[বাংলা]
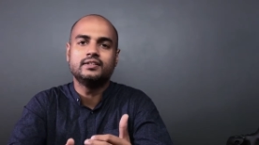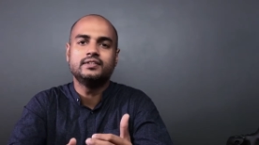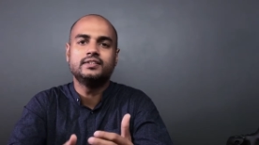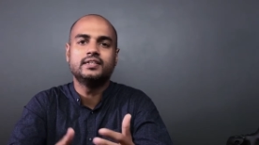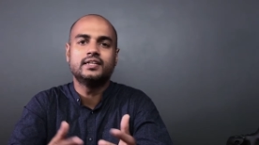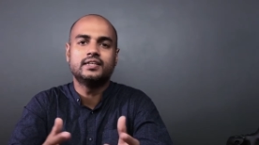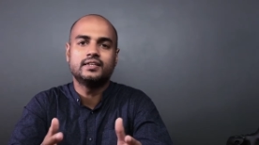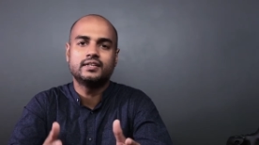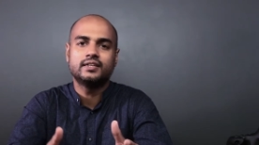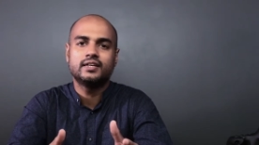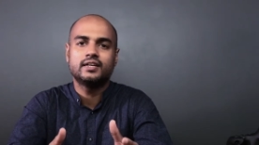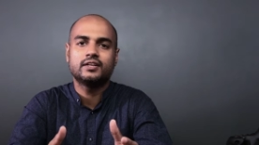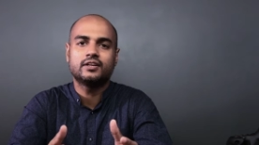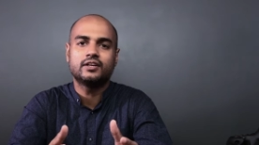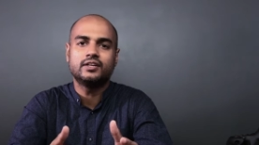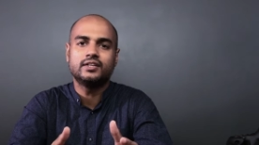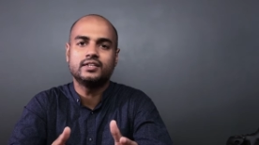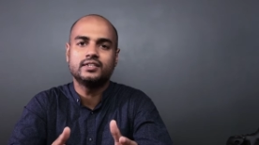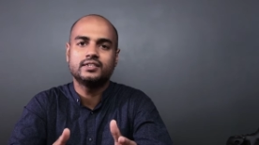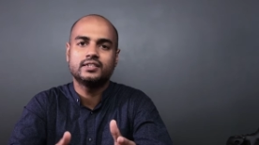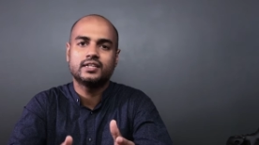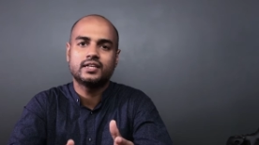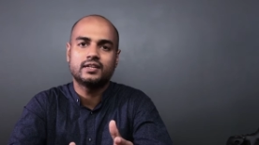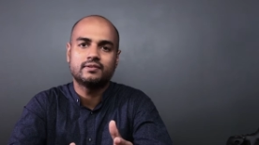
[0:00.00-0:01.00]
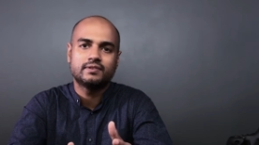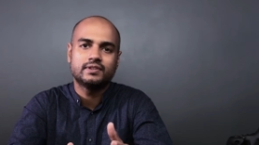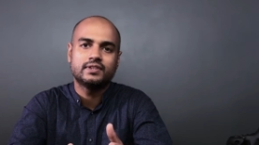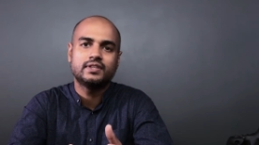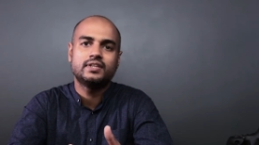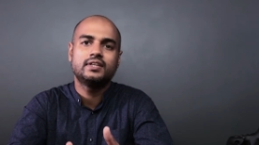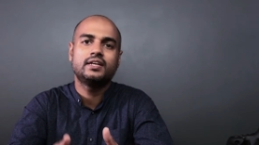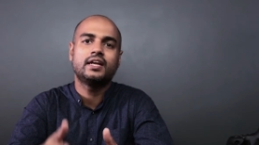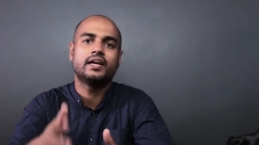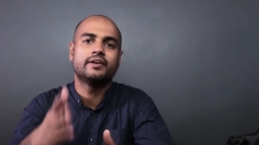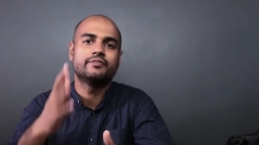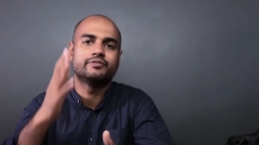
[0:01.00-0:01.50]
ইন জেনারেল কন্ডিশন
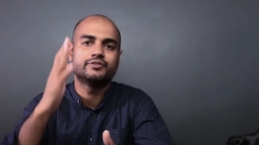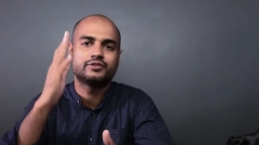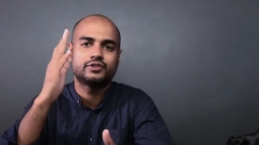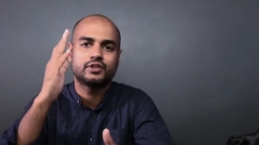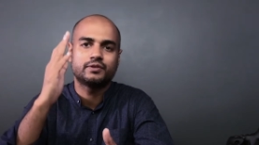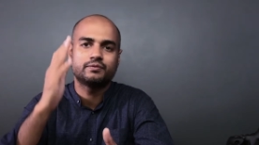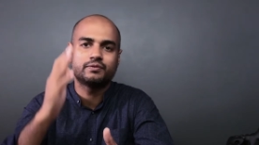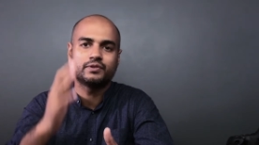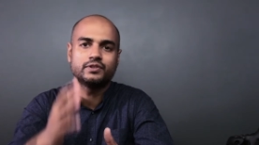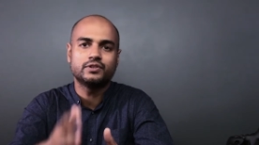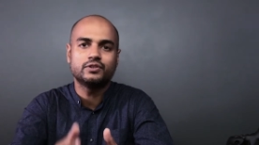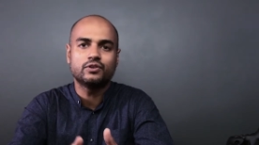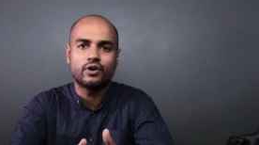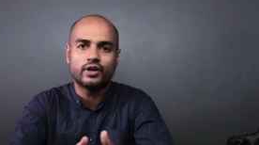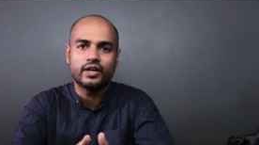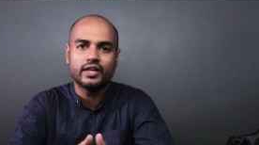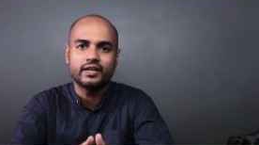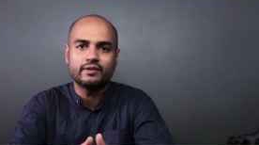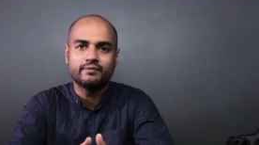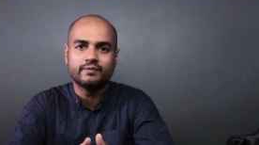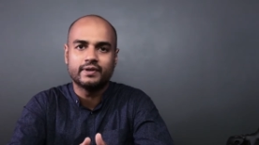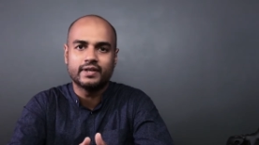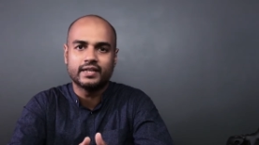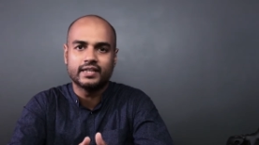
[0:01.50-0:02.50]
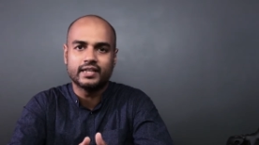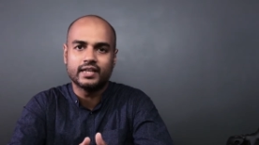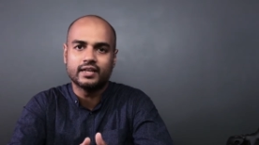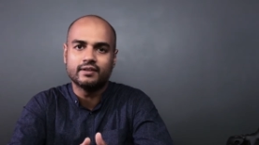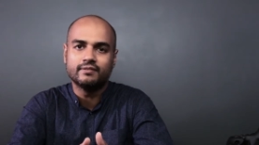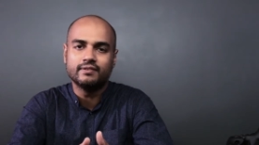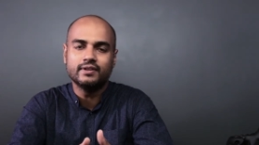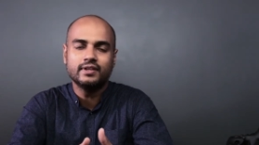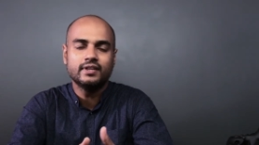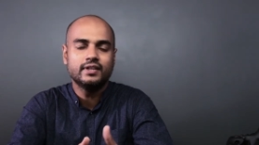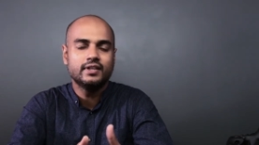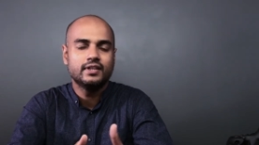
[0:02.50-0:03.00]
আমাদের এফস্টক কিন্তু অনেক বেড়ে
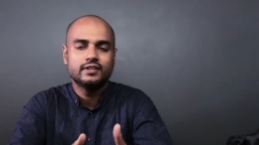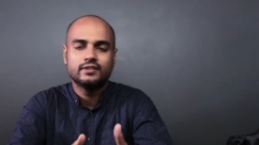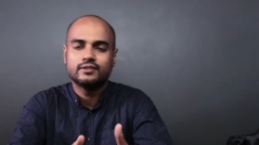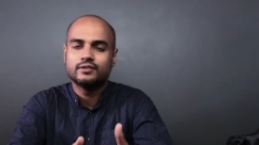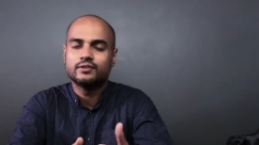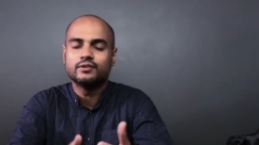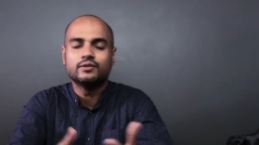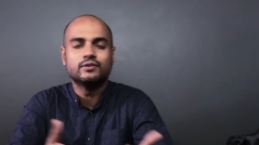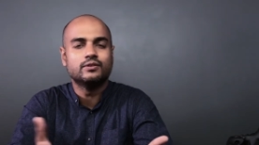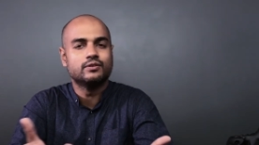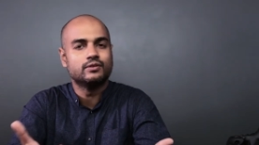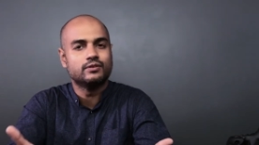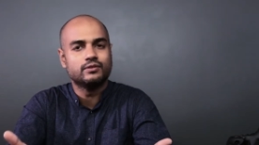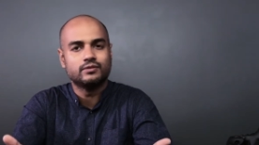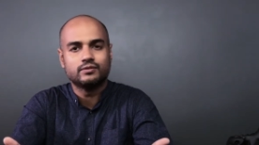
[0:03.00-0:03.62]
যাবে তো